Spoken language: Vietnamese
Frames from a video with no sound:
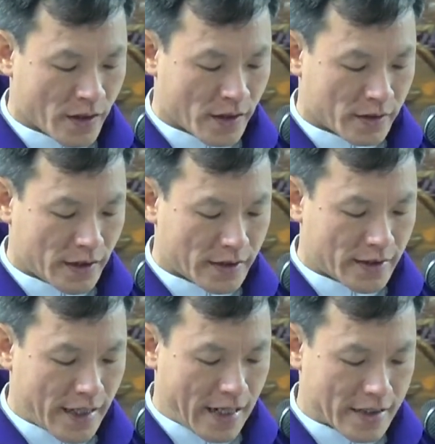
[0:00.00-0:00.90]
Tất
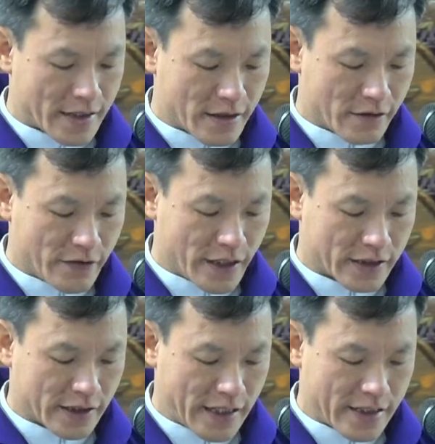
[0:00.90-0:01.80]
cả sự
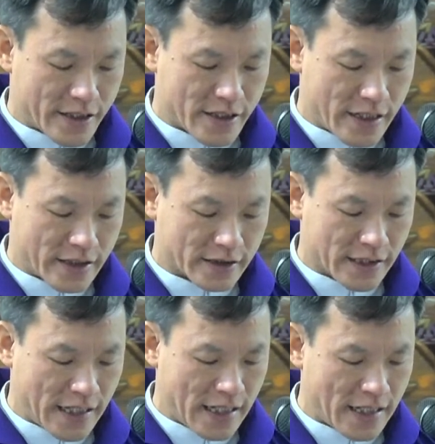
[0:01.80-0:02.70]
việc này xảy
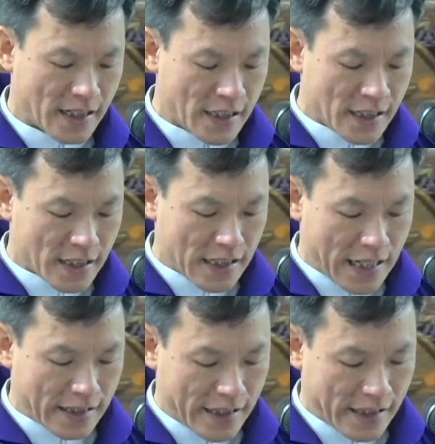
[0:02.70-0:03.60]
ra
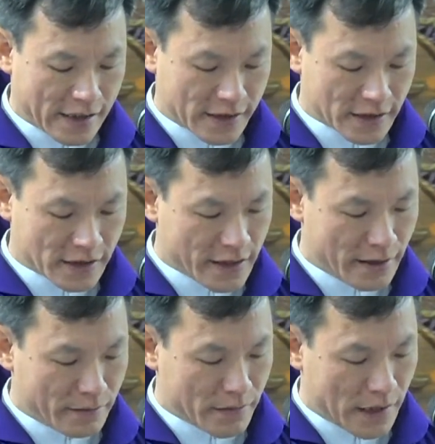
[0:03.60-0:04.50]
là để ứng
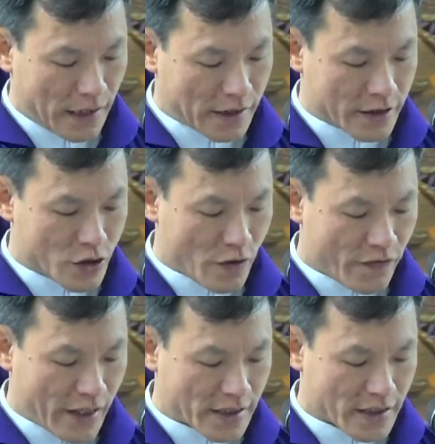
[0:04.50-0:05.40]
nghiệm lời Chúa
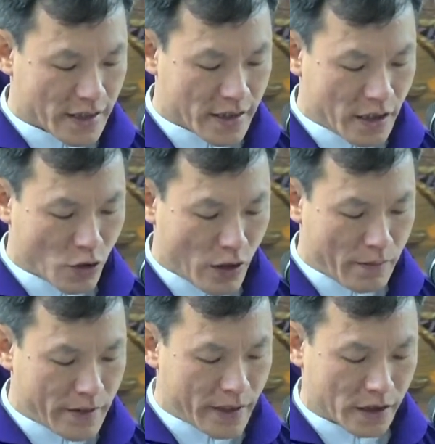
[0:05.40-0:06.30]
phán xưa qua
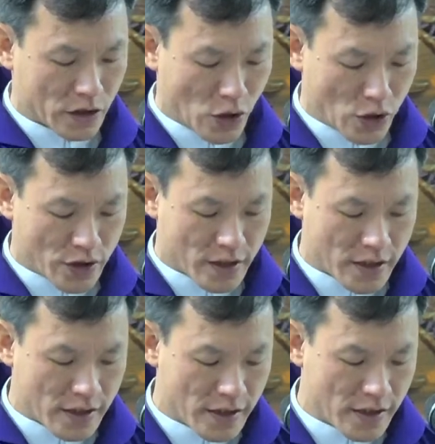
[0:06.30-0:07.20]
miệng ngôn
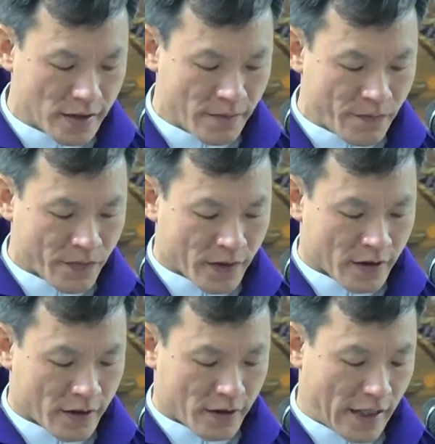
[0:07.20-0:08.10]
sứ
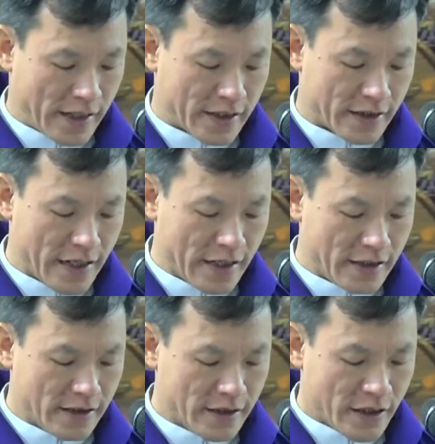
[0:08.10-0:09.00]
này
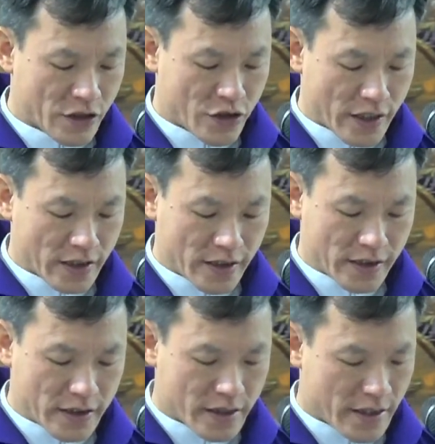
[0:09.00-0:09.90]
đây, trinh
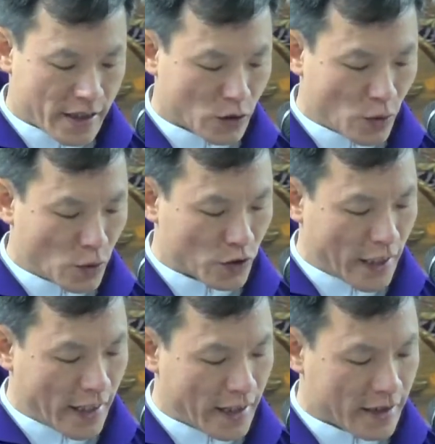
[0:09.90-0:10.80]
nữ sẽ thụ
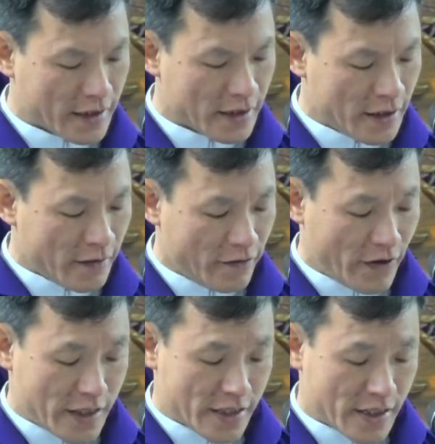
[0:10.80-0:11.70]
thai
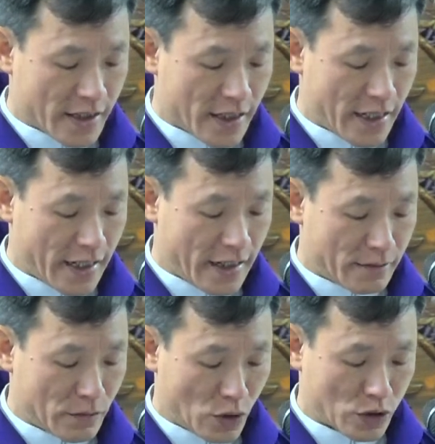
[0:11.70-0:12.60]
và sinh hạ
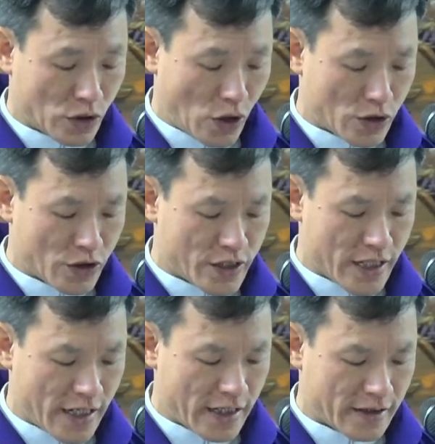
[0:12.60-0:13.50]
một con
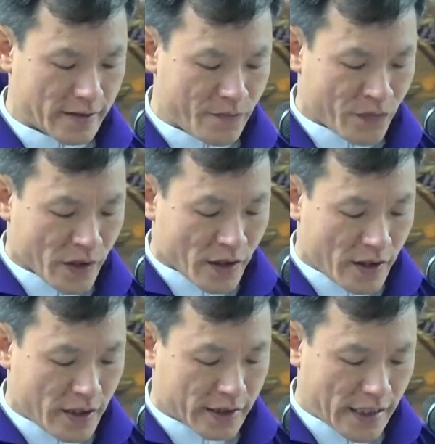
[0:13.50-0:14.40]
trai.
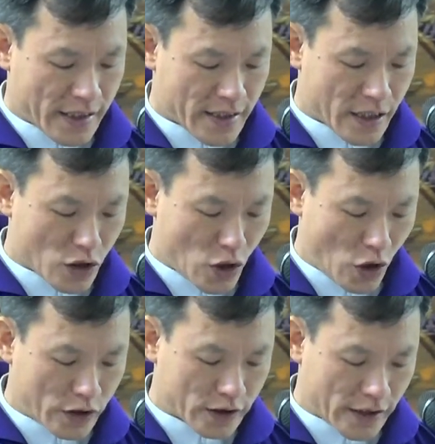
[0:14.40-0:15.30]
Người ta sẽ
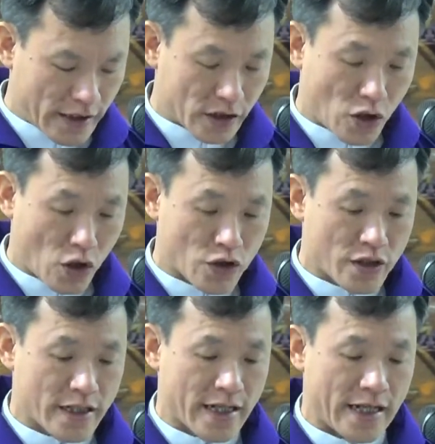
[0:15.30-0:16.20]
gọi tên con
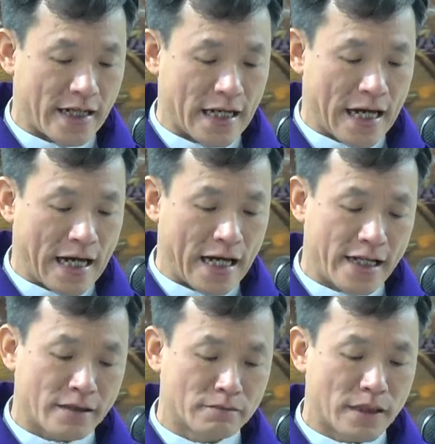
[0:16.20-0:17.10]
trẻ là
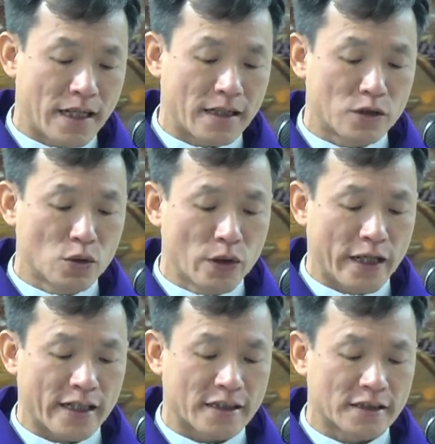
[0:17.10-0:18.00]

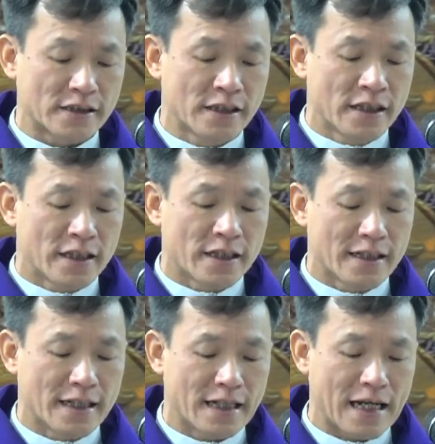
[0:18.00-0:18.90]
Emmanuel,
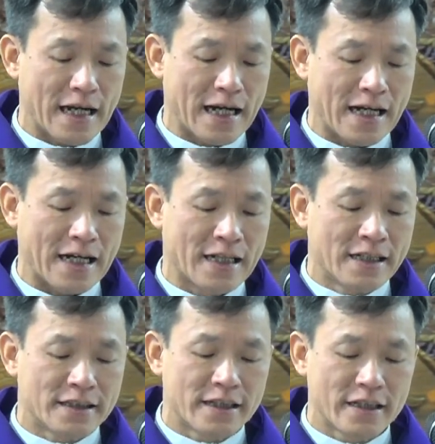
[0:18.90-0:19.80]
nghĩa là
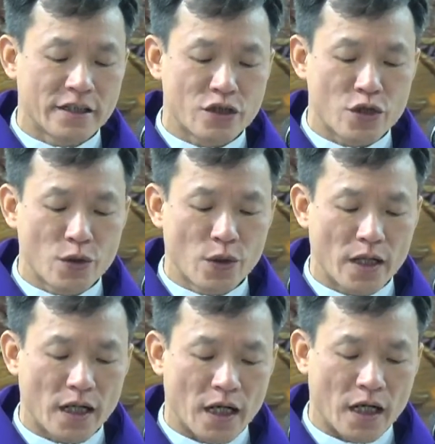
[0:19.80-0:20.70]
Thiên Chúa
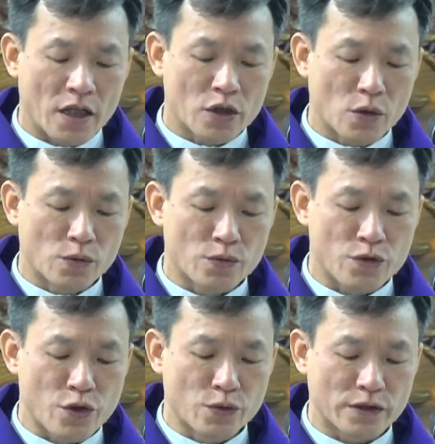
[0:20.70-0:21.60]
ở cùng
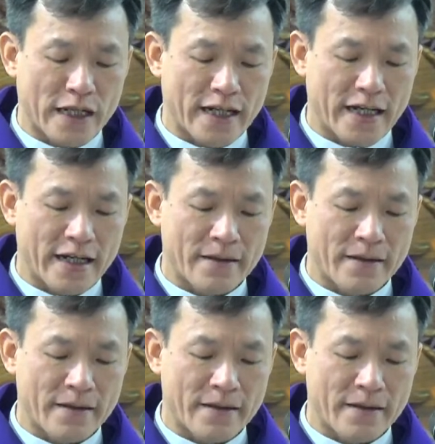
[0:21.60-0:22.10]
chúng ta.